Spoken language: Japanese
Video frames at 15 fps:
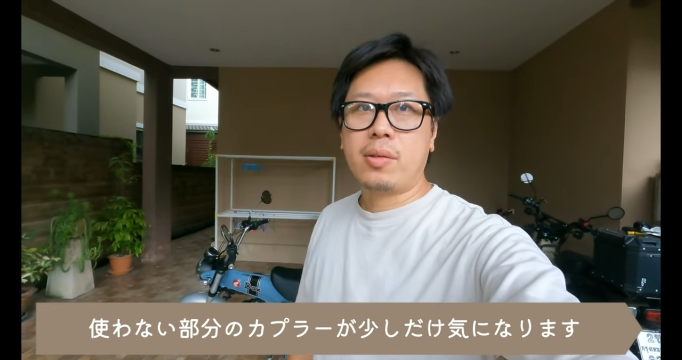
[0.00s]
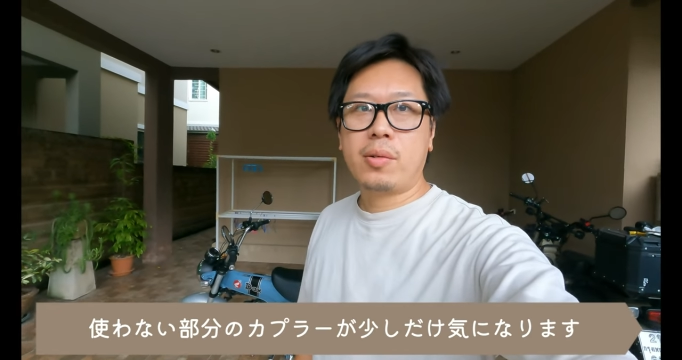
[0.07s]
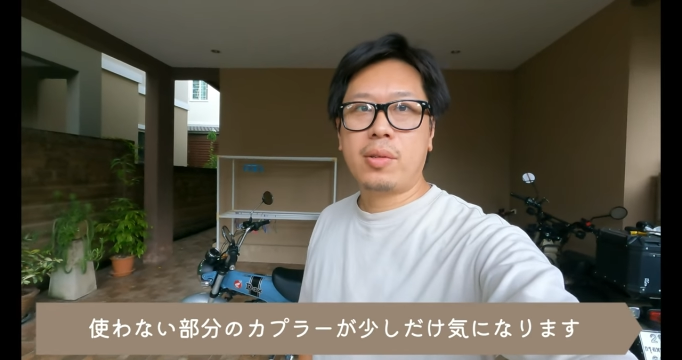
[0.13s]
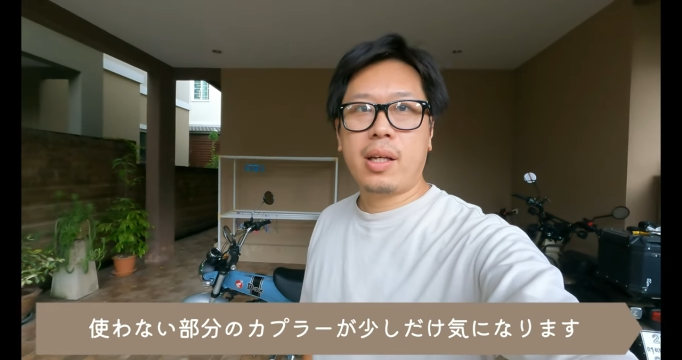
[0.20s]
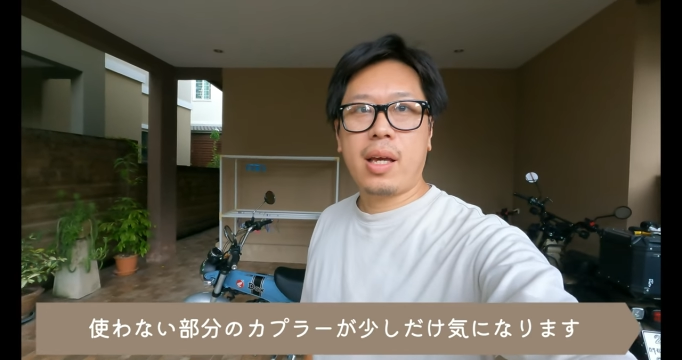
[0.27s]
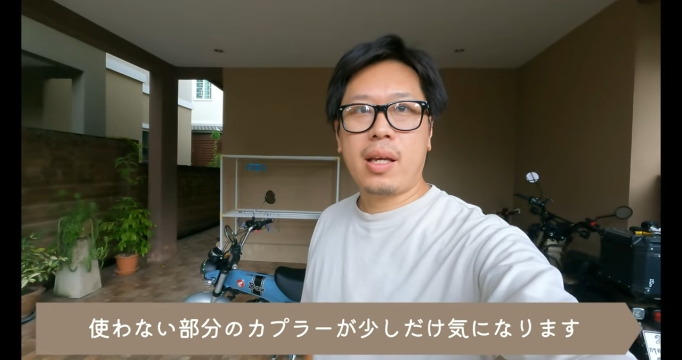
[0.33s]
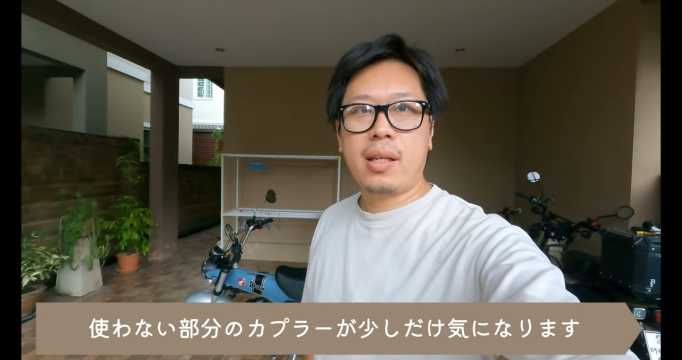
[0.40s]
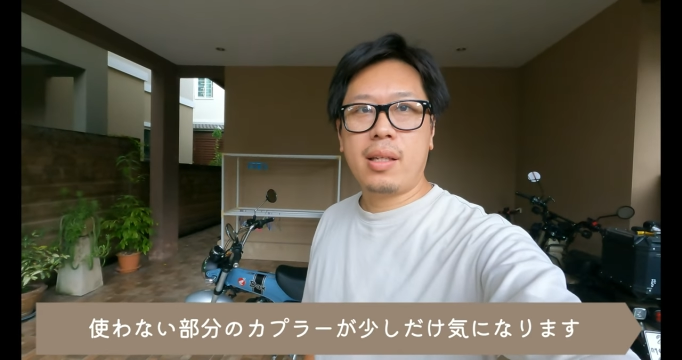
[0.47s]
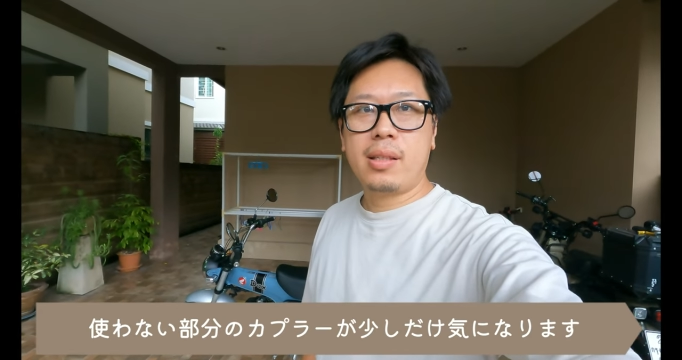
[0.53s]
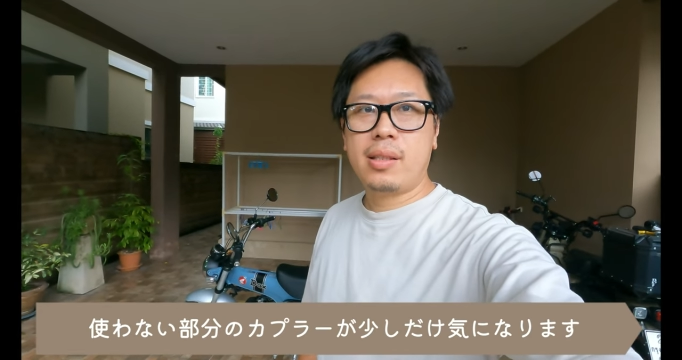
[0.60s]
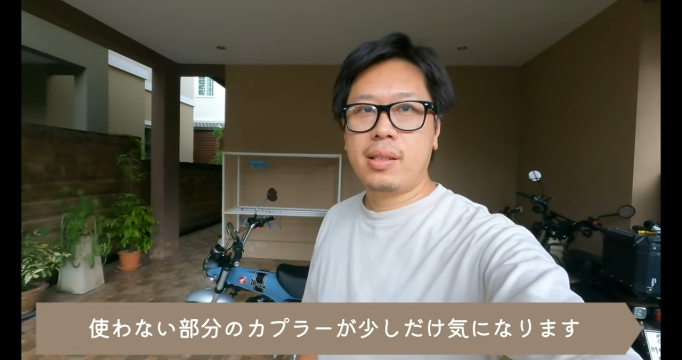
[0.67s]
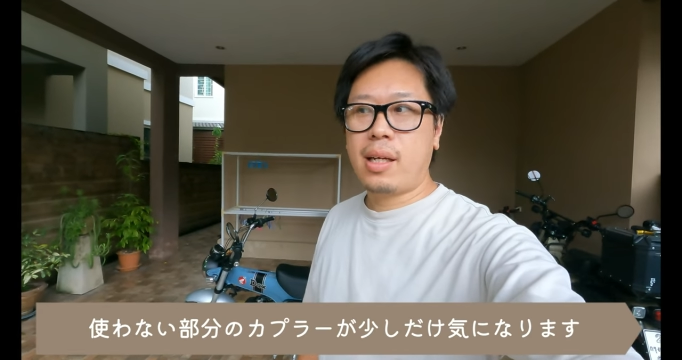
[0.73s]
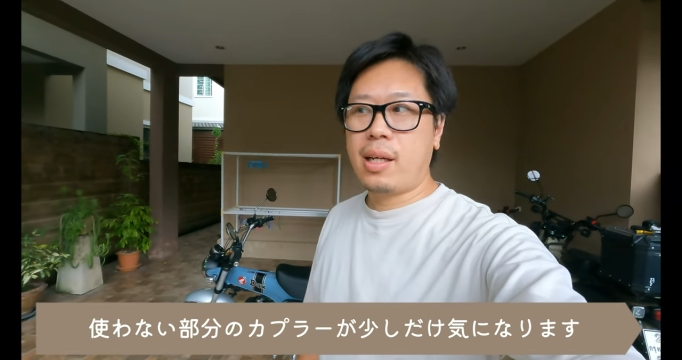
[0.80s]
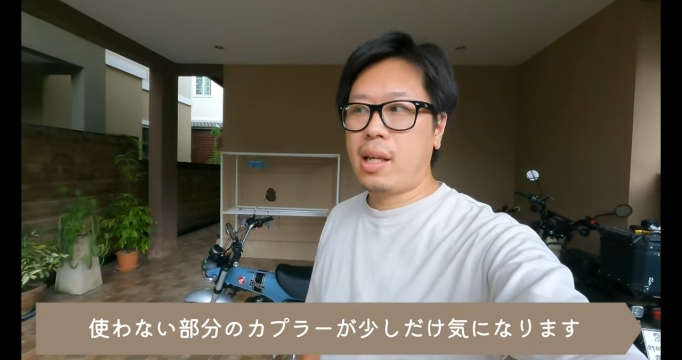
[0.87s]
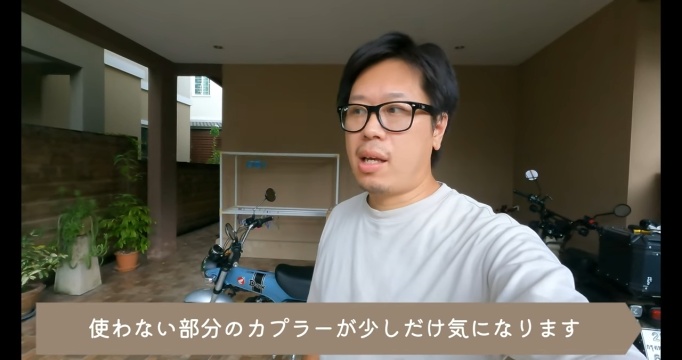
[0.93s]
そこだけ気に
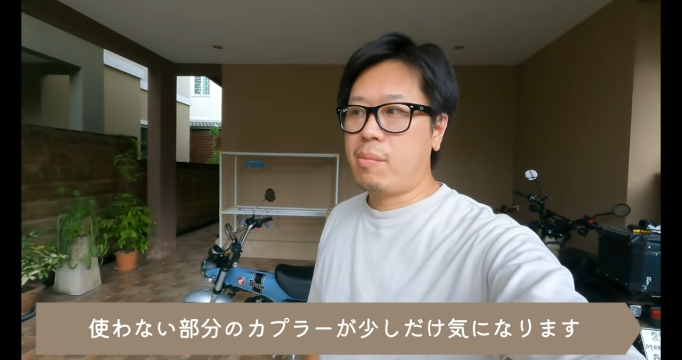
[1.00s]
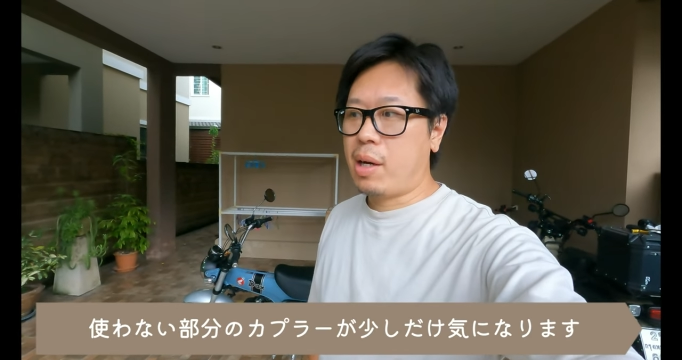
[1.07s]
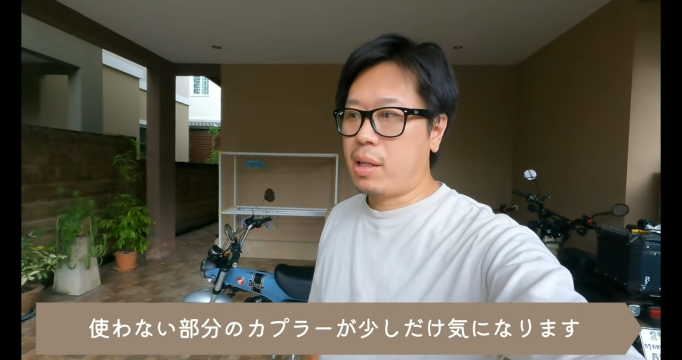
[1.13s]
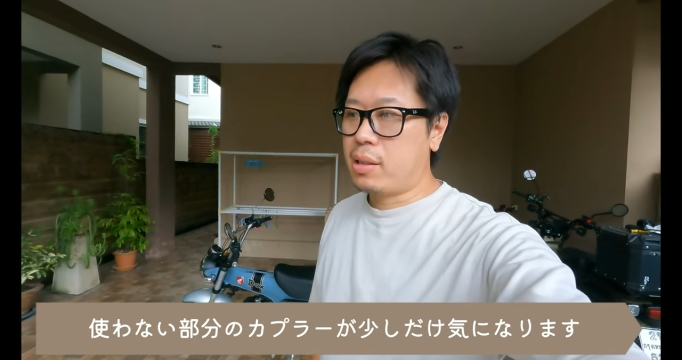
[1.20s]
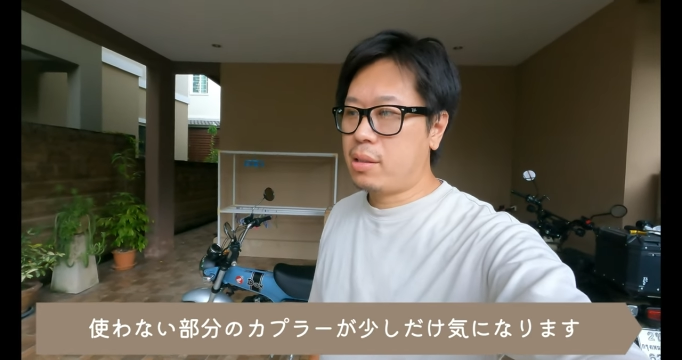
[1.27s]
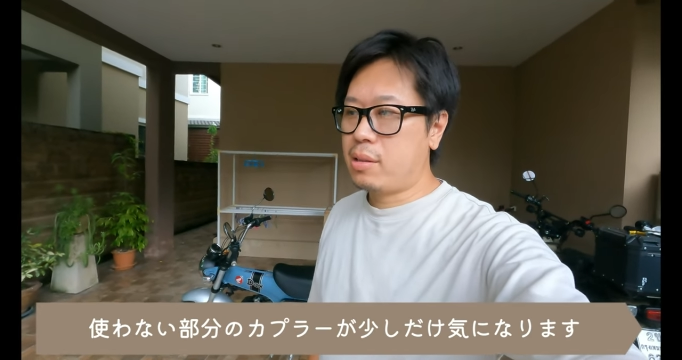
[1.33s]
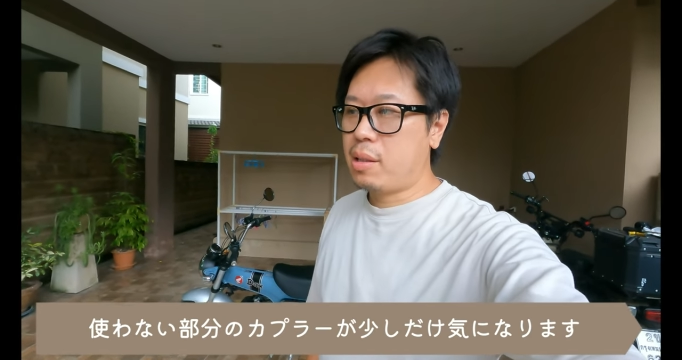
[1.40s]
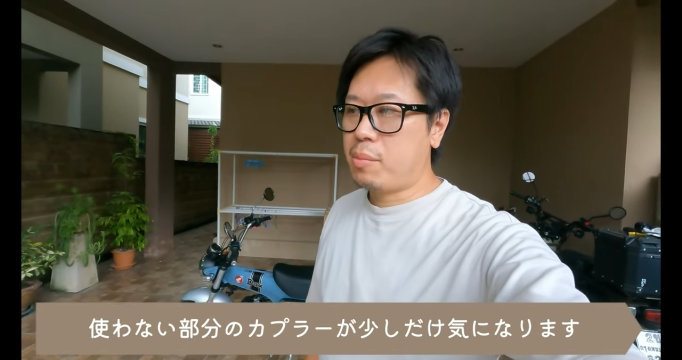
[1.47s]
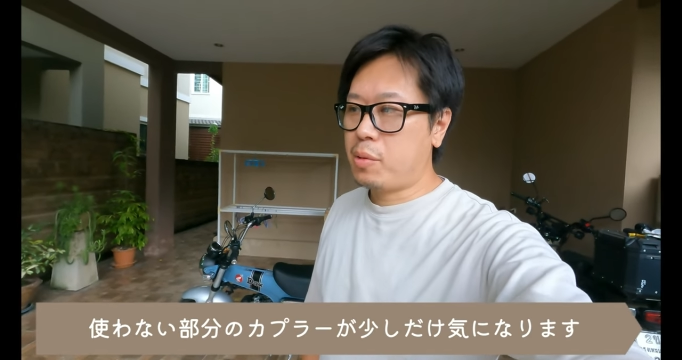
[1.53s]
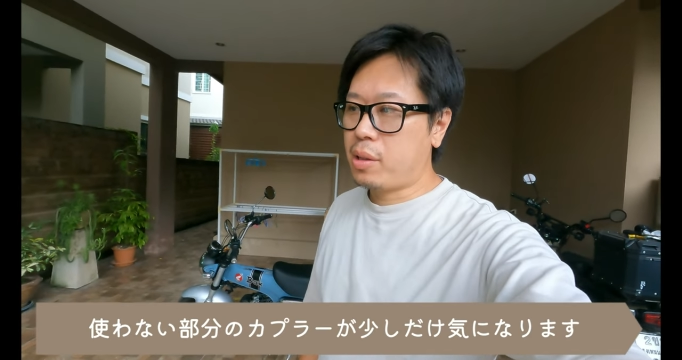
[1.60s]
しなければ全然